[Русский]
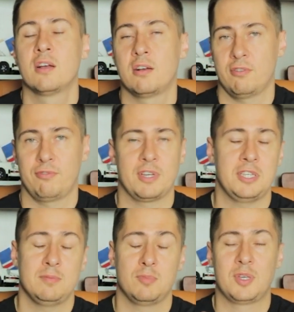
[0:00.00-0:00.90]
а, в
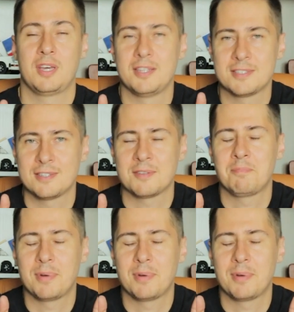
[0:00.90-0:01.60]
какие-нибудь, я не знаю, там,